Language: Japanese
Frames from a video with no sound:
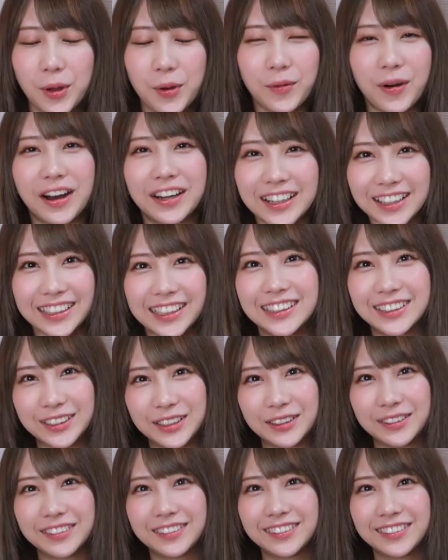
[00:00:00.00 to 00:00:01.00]
わかりやすい
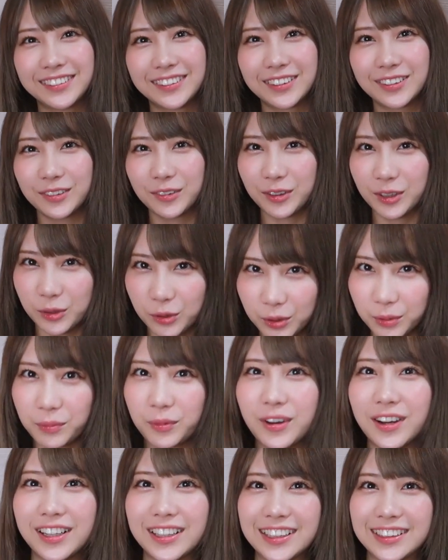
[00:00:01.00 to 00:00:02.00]
これとて
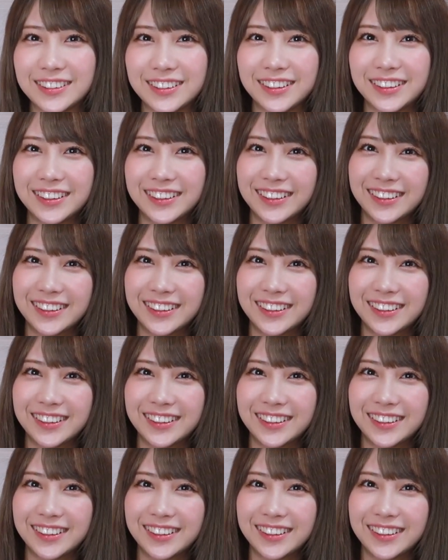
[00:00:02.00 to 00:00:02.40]
もわかりやすい